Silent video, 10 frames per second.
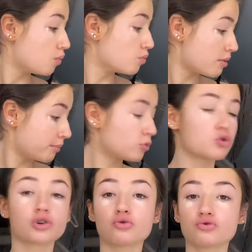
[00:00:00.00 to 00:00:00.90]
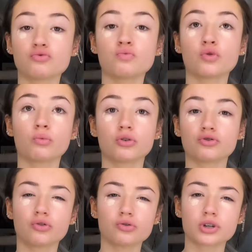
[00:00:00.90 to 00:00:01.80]
Moi-même, quand j'ai reçu mon emploi
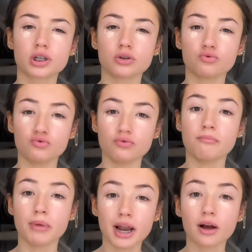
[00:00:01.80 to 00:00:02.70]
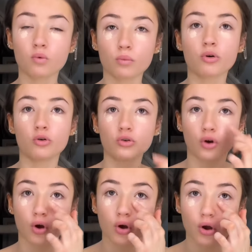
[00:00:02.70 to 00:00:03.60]
du temps, j'ai eu du mal à comprendre.